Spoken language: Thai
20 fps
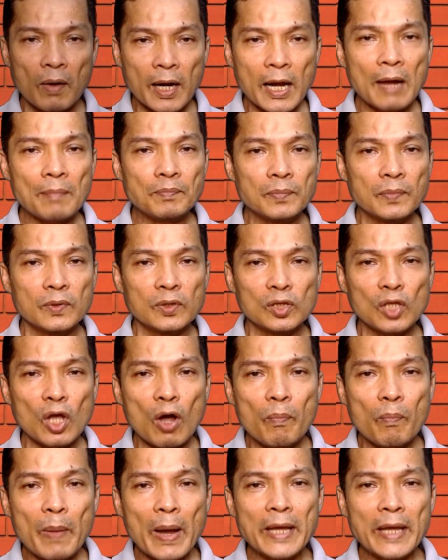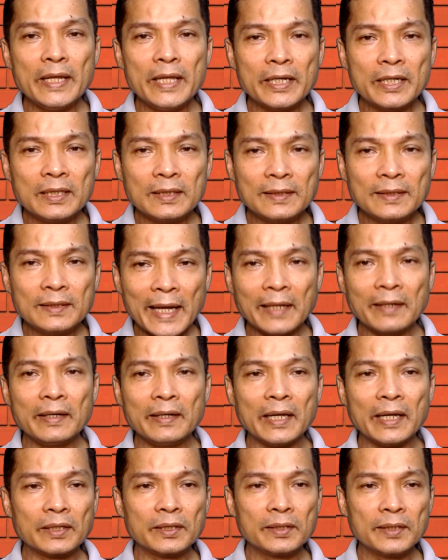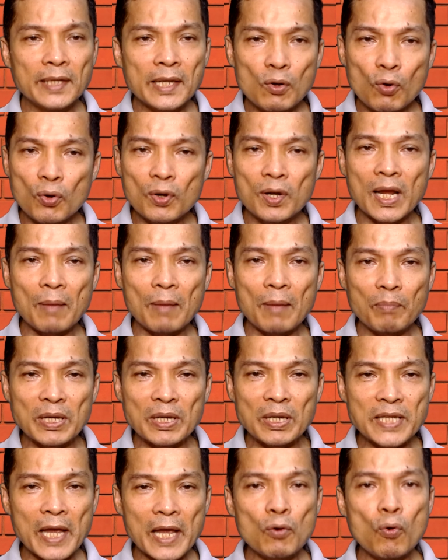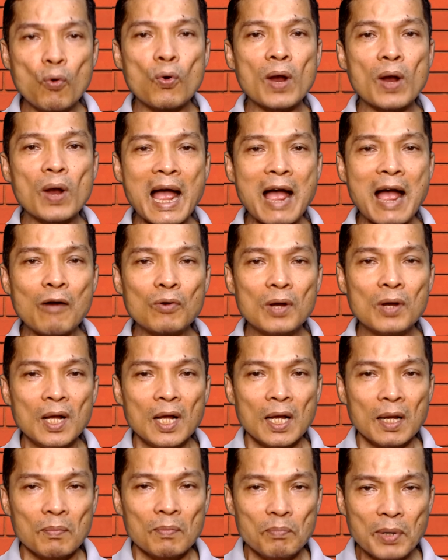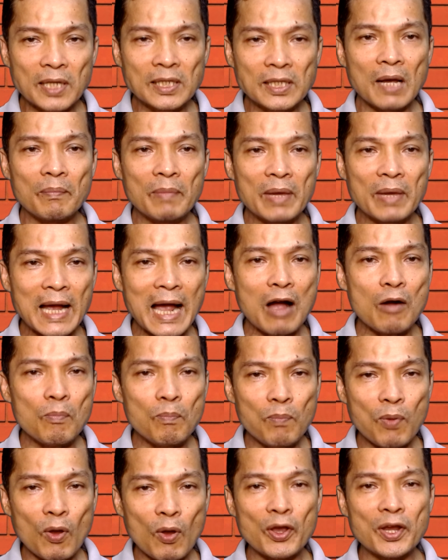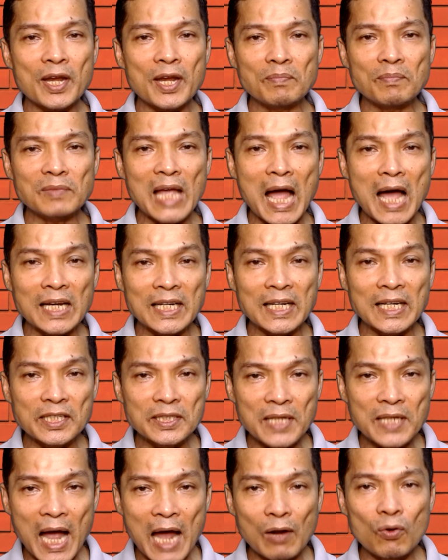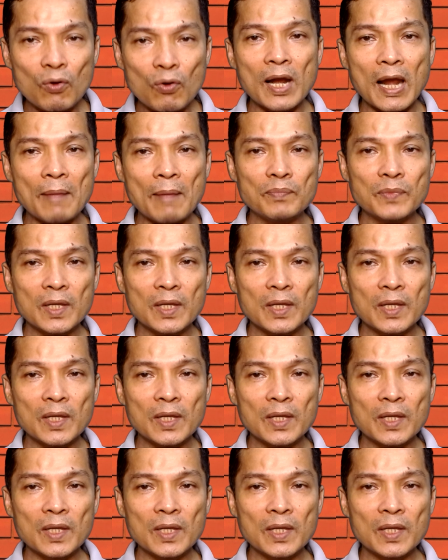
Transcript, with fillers: ครับ ต่อไปนี้คือเทคนิคที่คุณนำไปใช้หุงข้าว เพื่อทำให้ข้าวปล่อยน้ำตาลได้ช้าลงครับ